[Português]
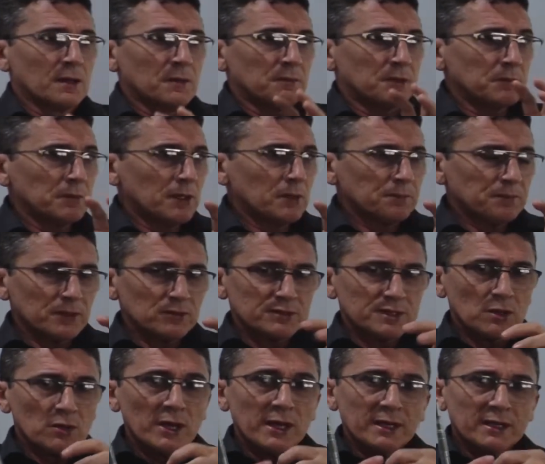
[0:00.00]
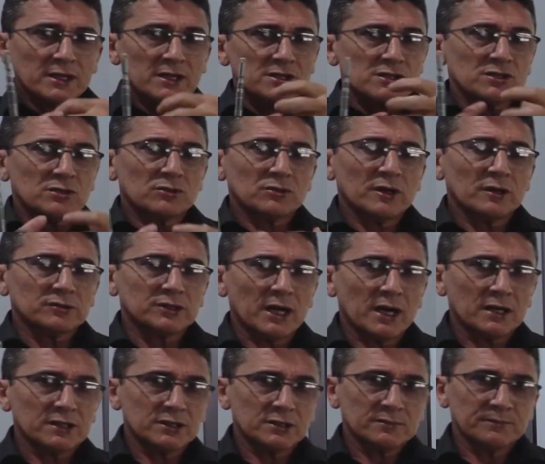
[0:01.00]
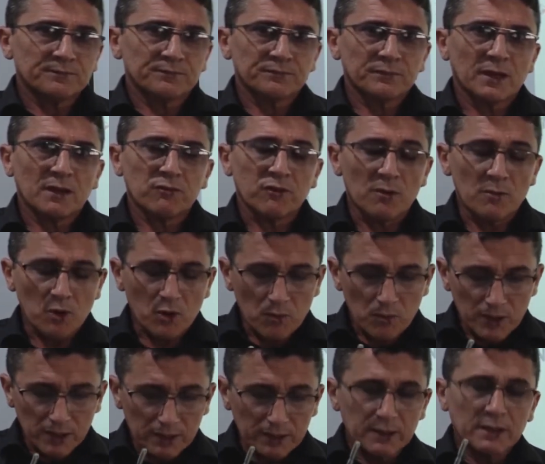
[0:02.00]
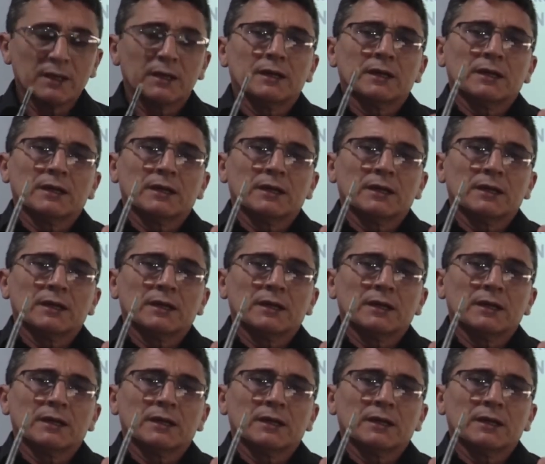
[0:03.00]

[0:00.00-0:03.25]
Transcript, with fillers: Primeiro pelo seu requinte de crueldade, a forma como ele